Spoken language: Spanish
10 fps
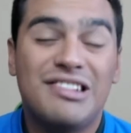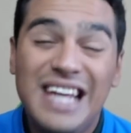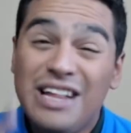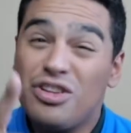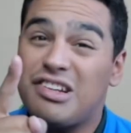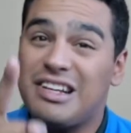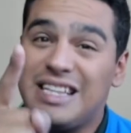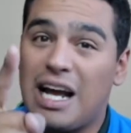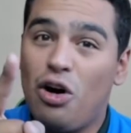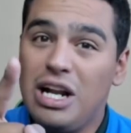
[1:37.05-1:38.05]

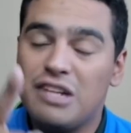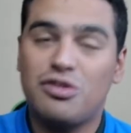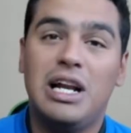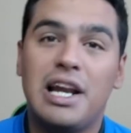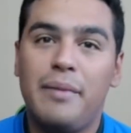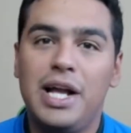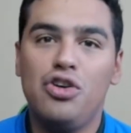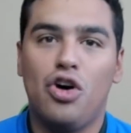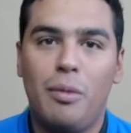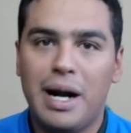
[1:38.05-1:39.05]
160 goles con el
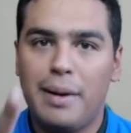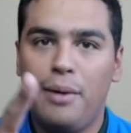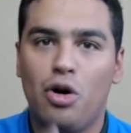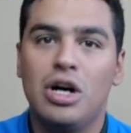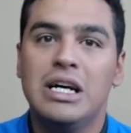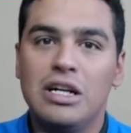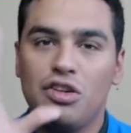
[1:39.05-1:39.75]
rebaño, Omar Rabo,